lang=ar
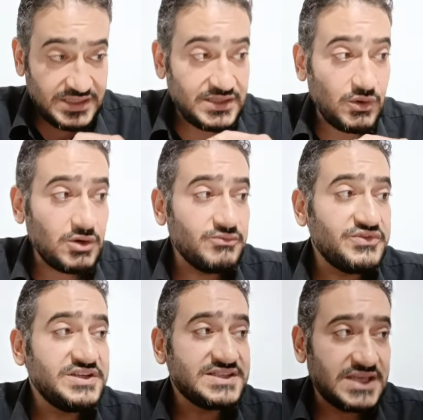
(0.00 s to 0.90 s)
تورم
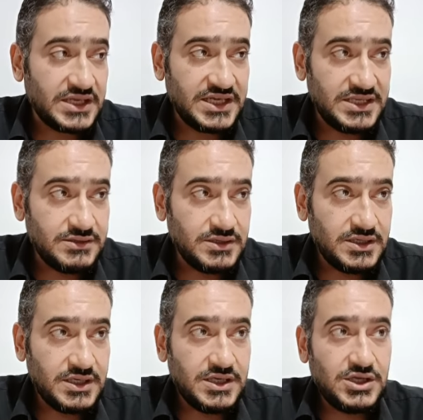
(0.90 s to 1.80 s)
في الساقين
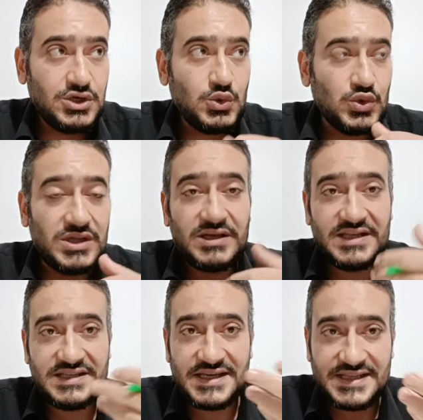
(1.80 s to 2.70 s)
وده
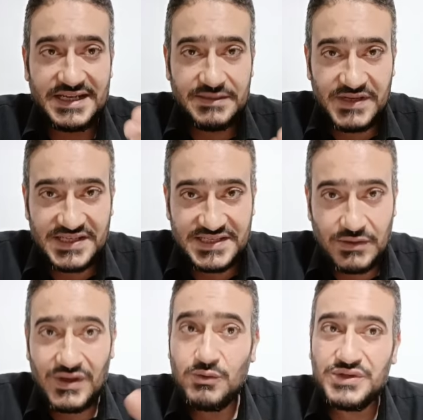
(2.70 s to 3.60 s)
نتيجة احتباس
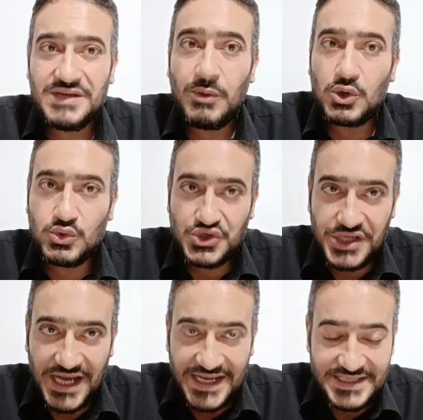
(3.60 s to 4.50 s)
السوائل وده برضو
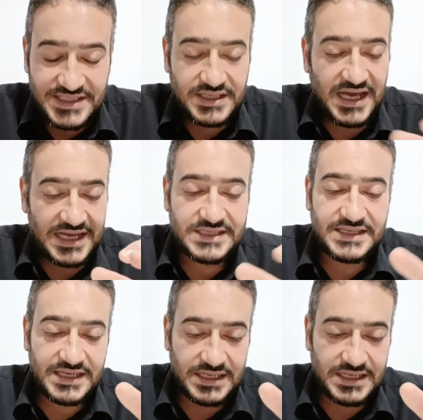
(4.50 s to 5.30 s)
شيء عادي عند